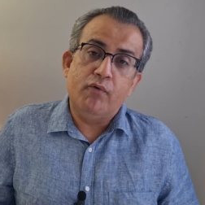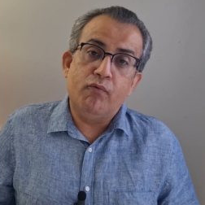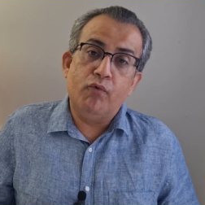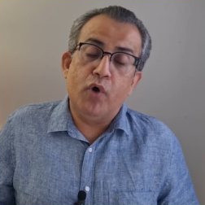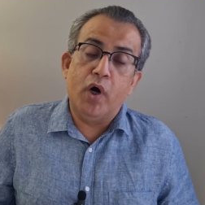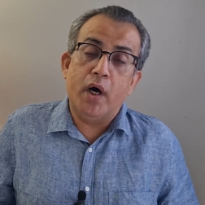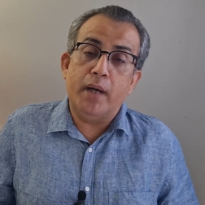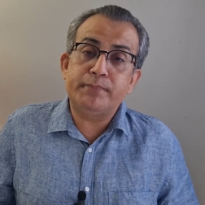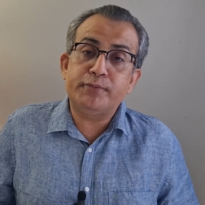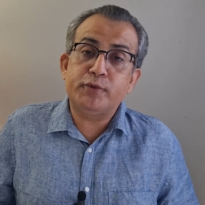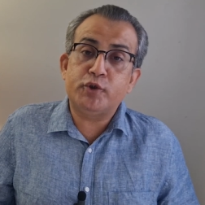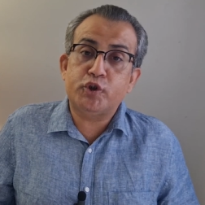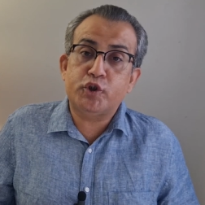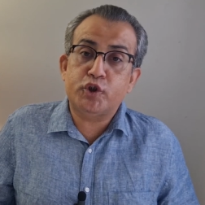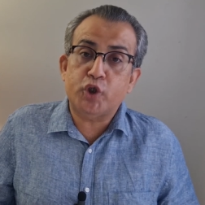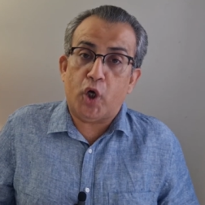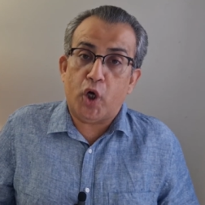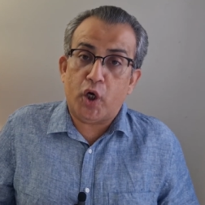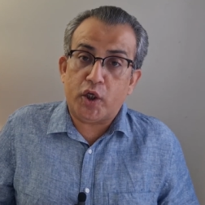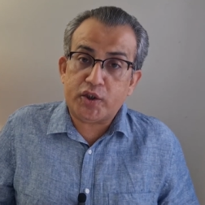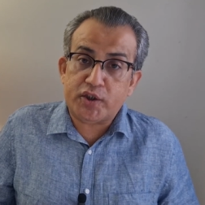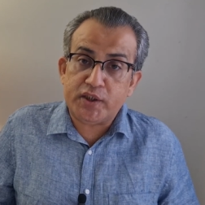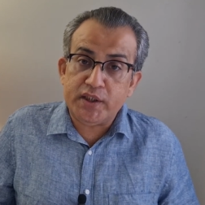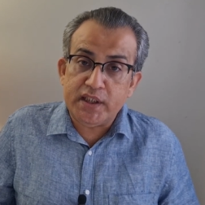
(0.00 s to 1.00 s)
वो अब
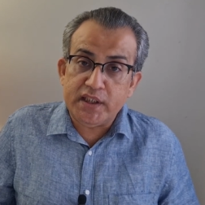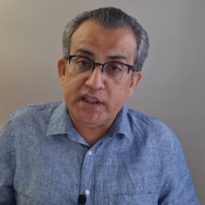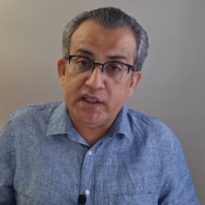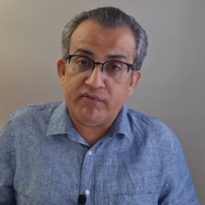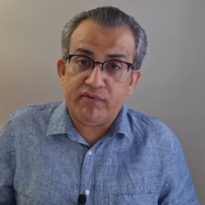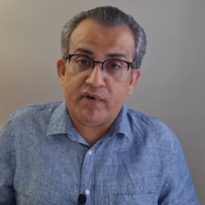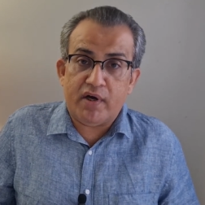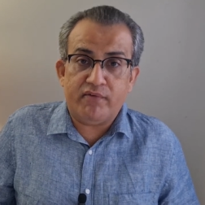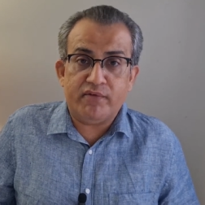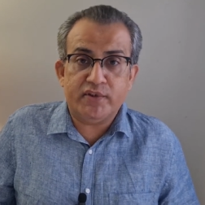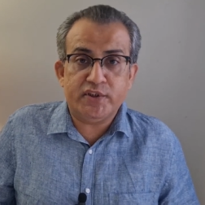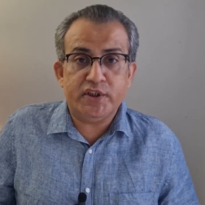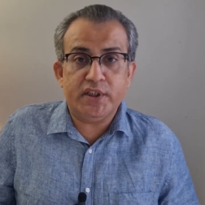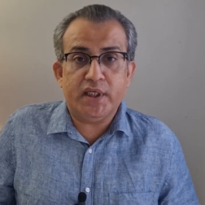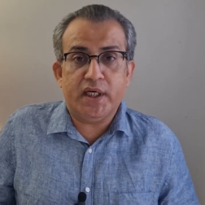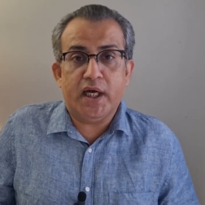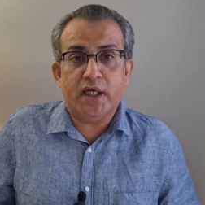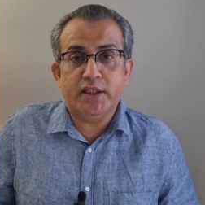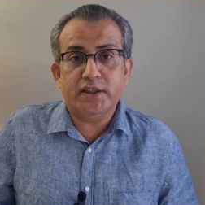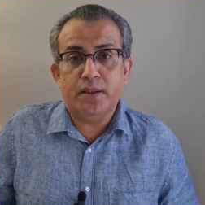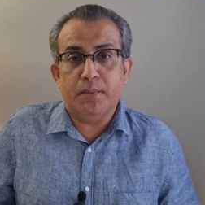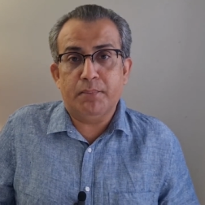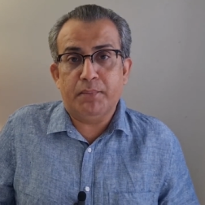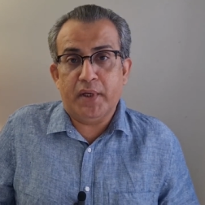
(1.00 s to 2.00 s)
चौथी दफा वजीर
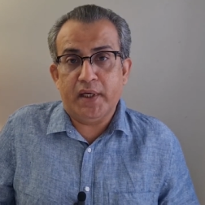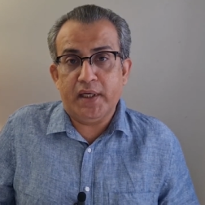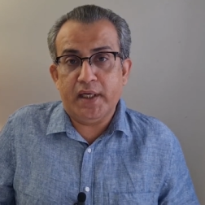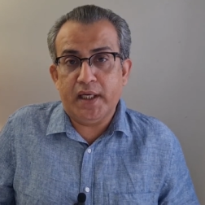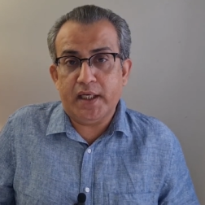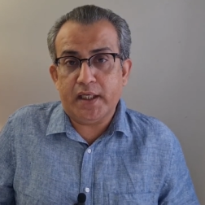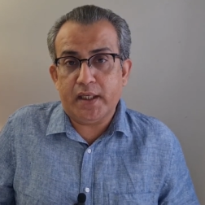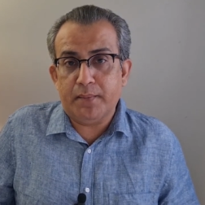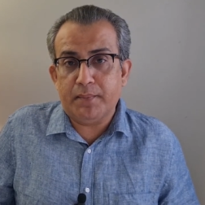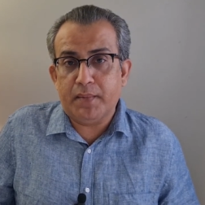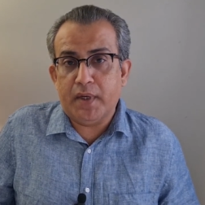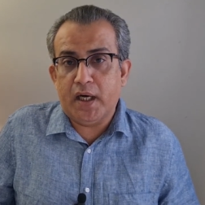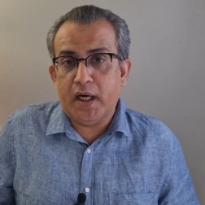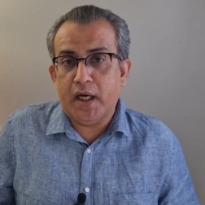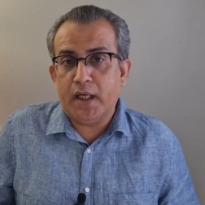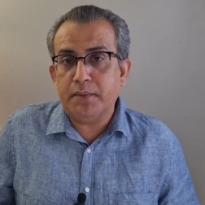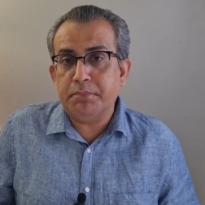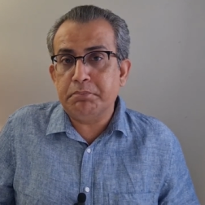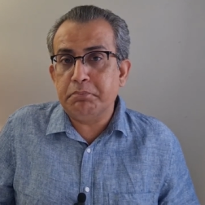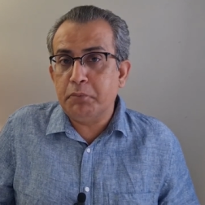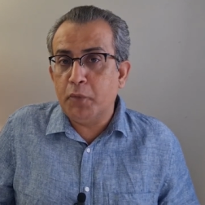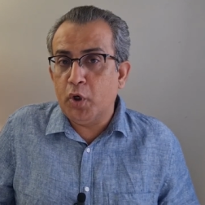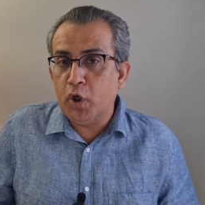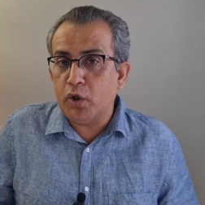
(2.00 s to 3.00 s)
आजम बनने के
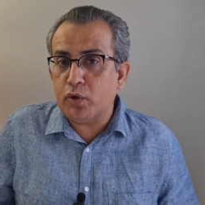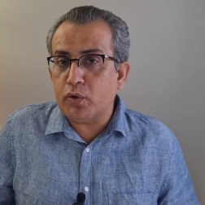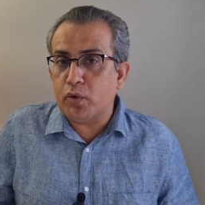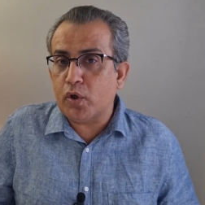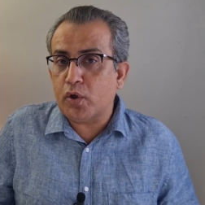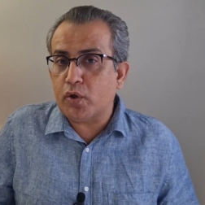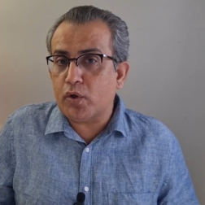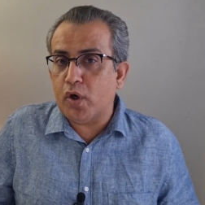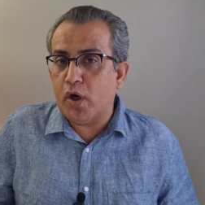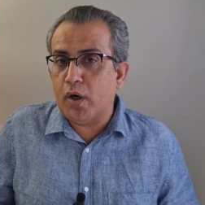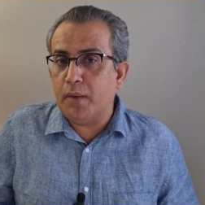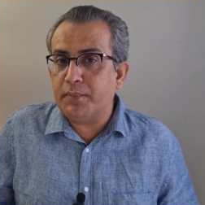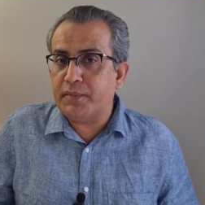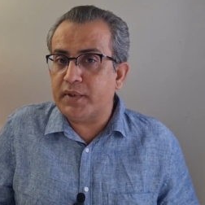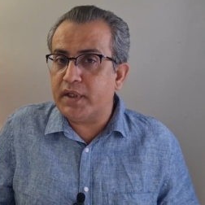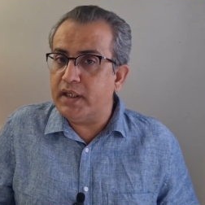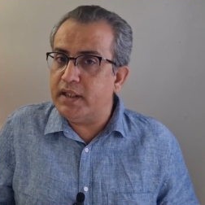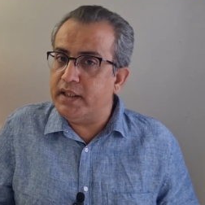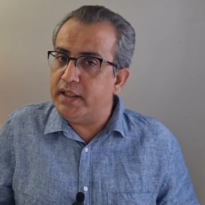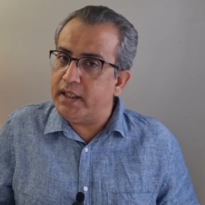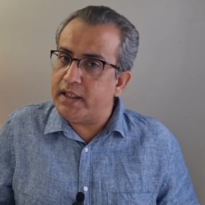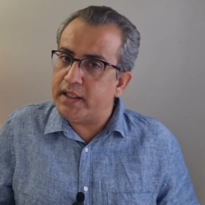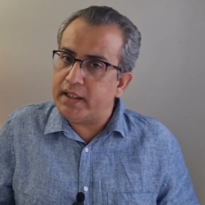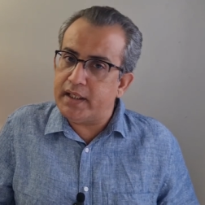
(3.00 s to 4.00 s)
बाद मुल्क और कौम
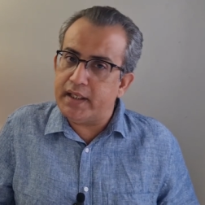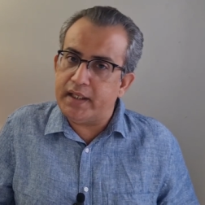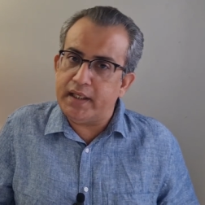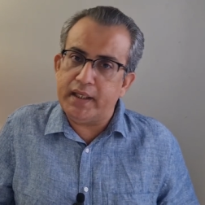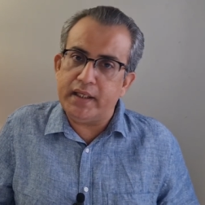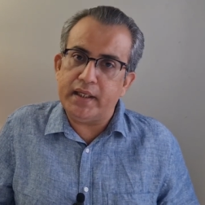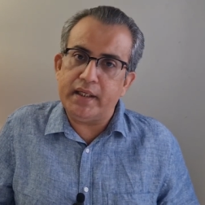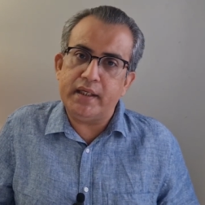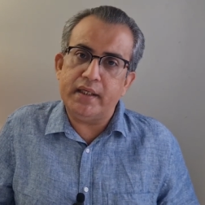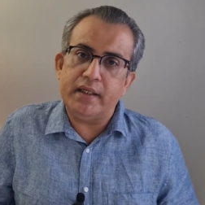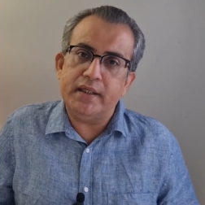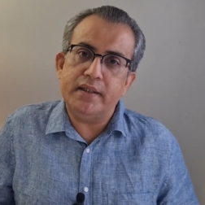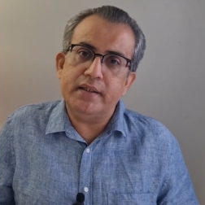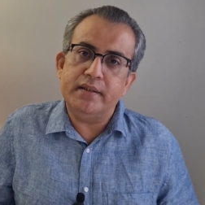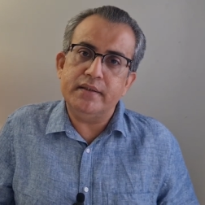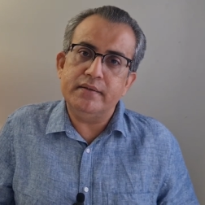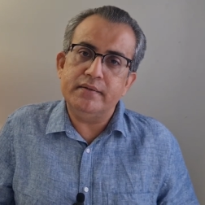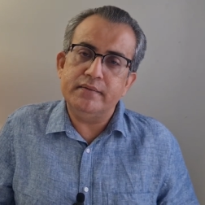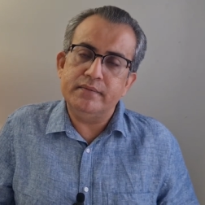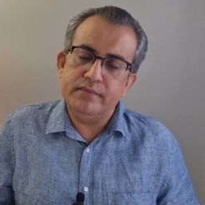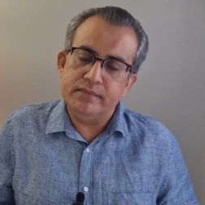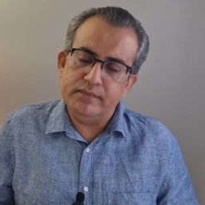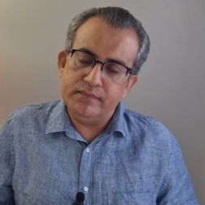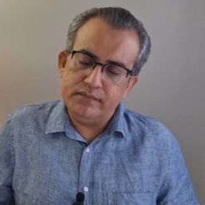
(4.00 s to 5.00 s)
के लिए
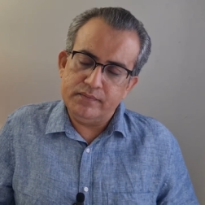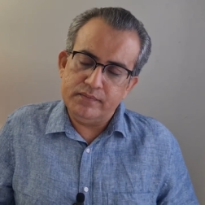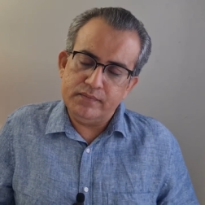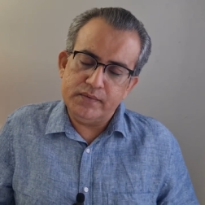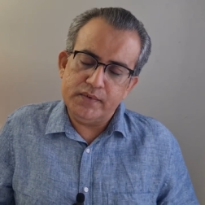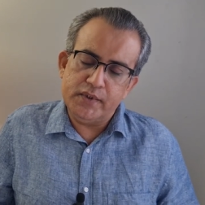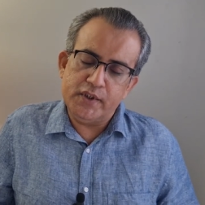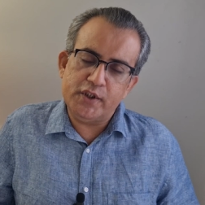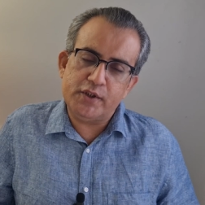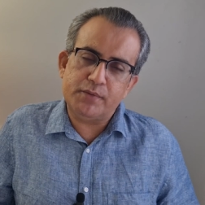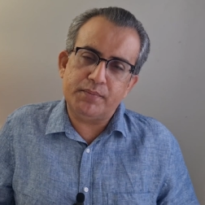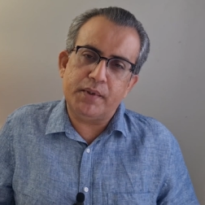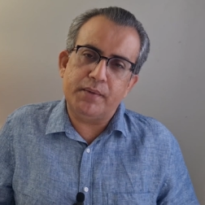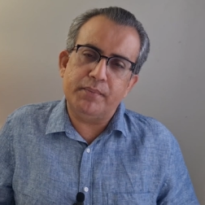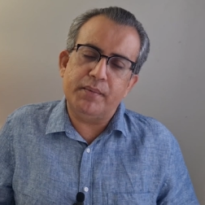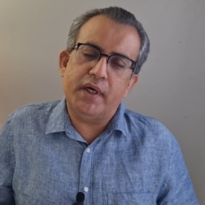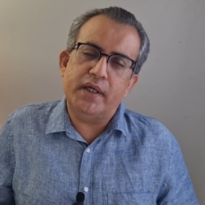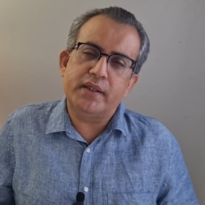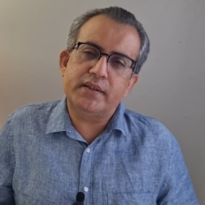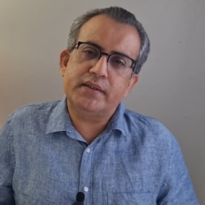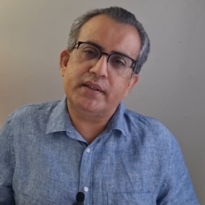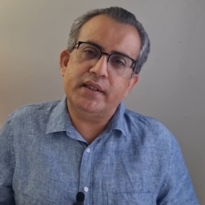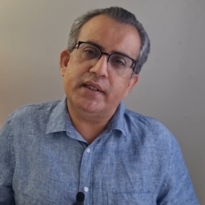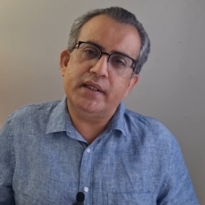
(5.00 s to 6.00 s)
करेंगे इस पर
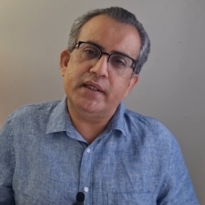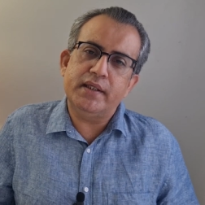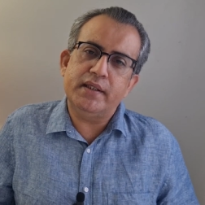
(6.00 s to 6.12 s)
बात